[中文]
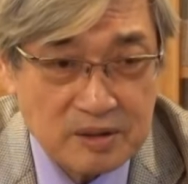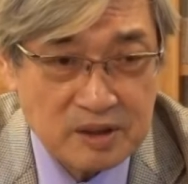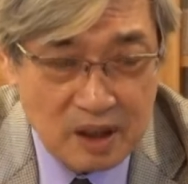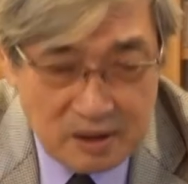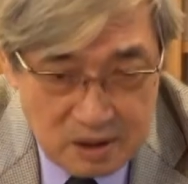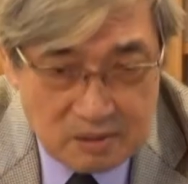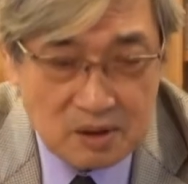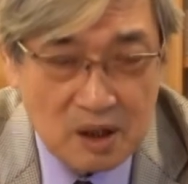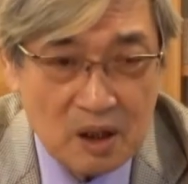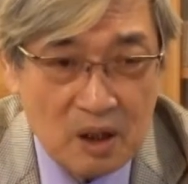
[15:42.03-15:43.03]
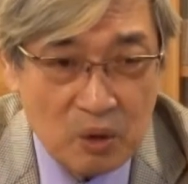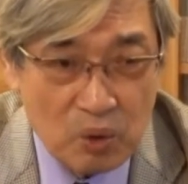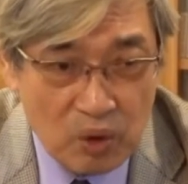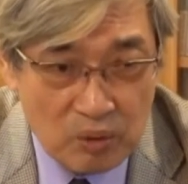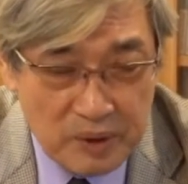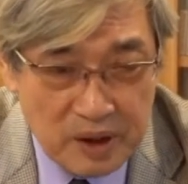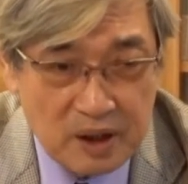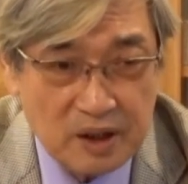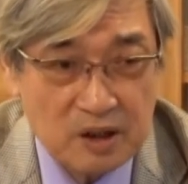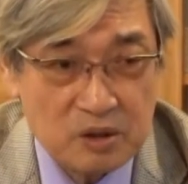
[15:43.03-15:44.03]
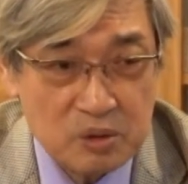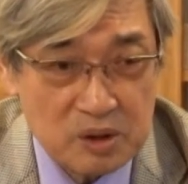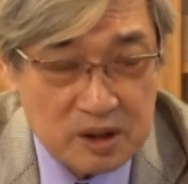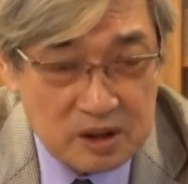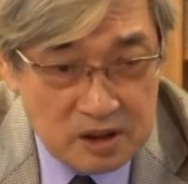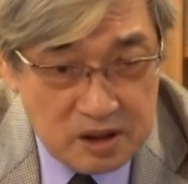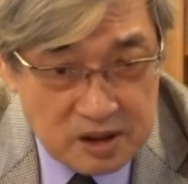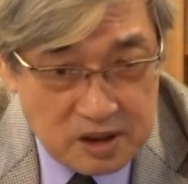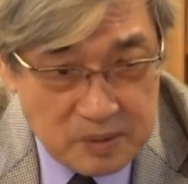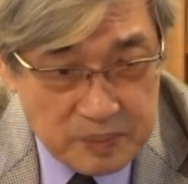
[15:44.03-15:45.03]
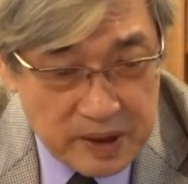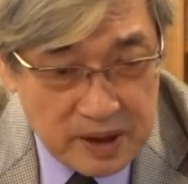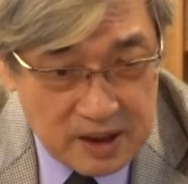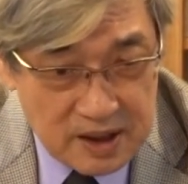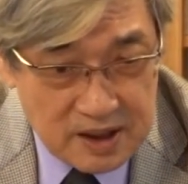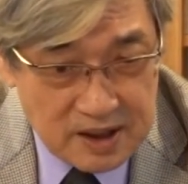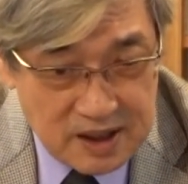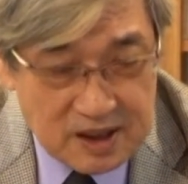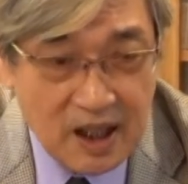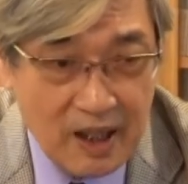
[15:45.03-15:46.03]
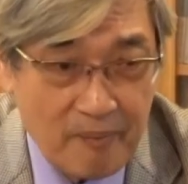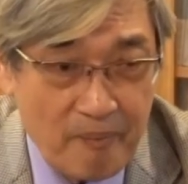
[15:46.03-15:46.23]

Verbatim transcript: 但是，我们可以说赤壁之战，